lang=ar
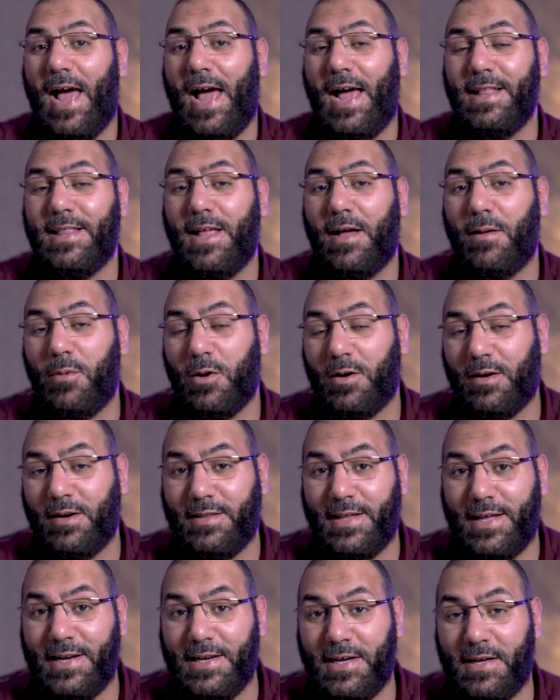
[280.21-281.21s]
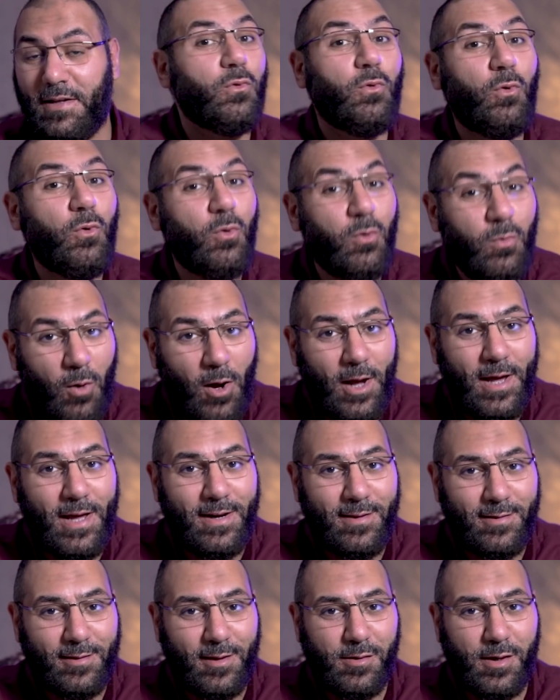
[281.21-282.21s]
اعيدها مره تانية شعور
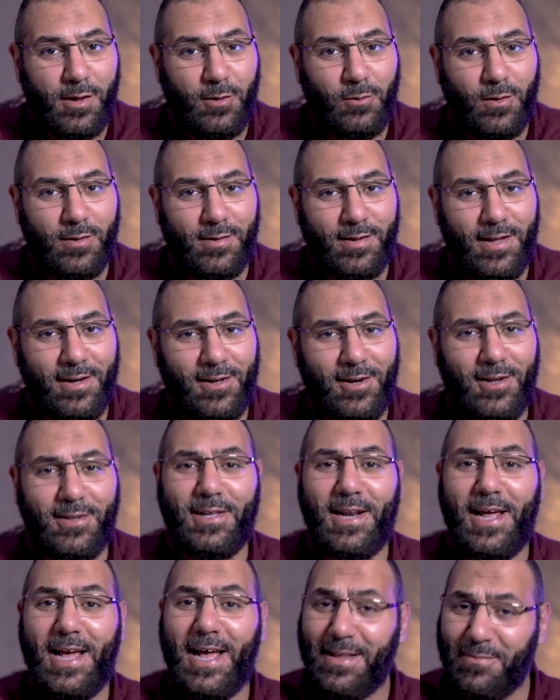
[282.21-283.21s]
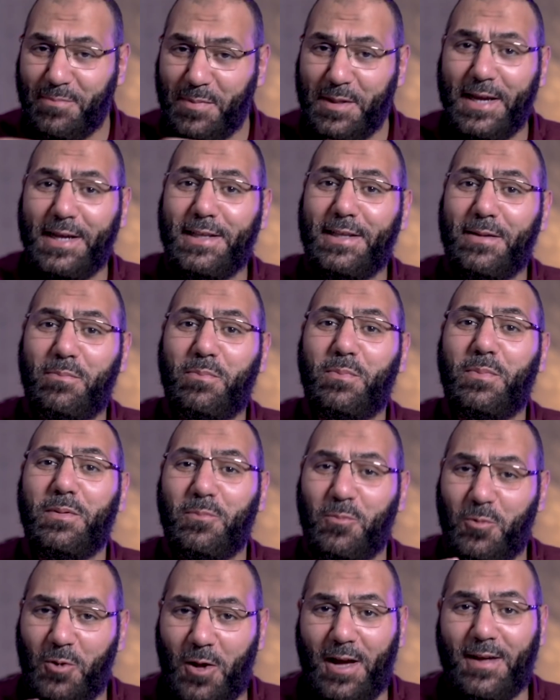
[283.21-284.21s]
معين استشعرته اثناء قراءه الايات بتكتب
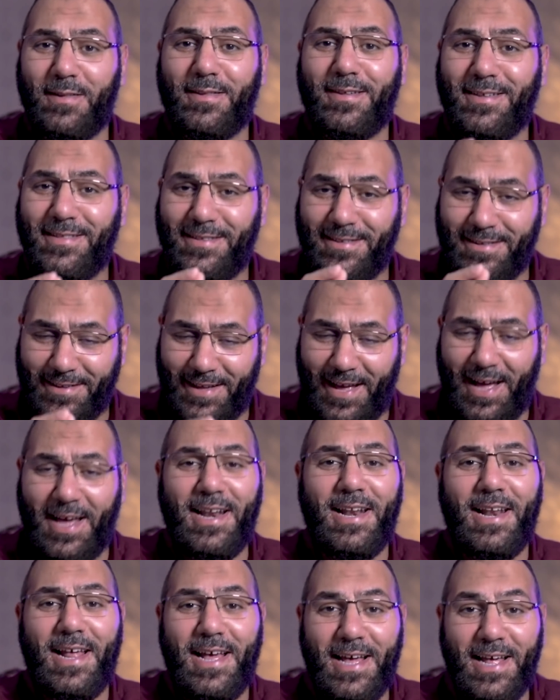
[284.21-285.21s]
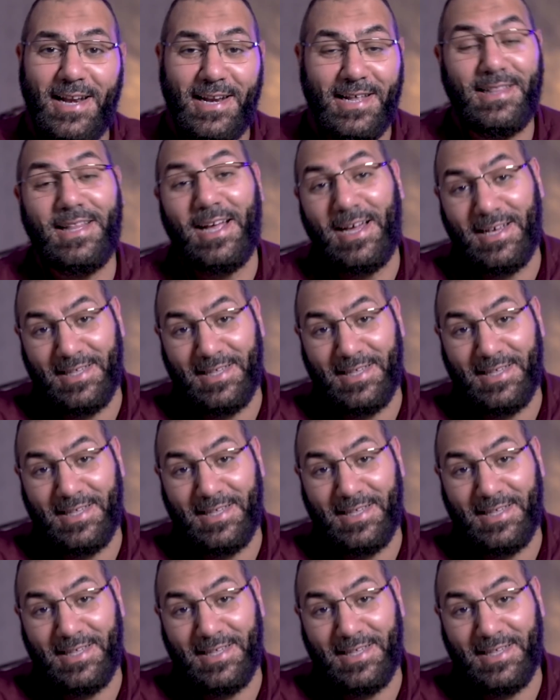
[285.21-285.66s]
ملاحظات على الايه اللي انت